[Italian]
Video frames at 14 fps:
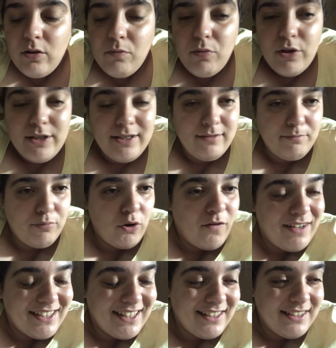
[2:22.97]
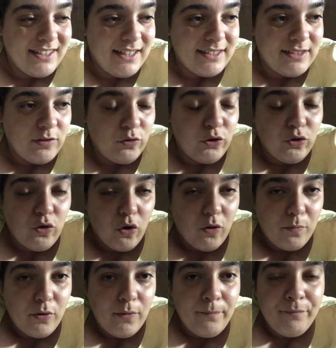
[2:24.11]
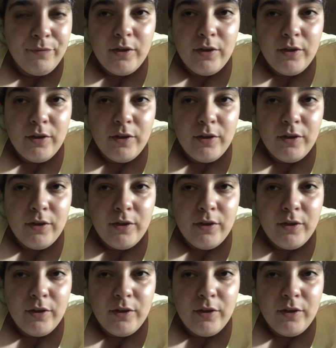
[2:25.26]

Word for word: poi prova a scansarsi con il corpo,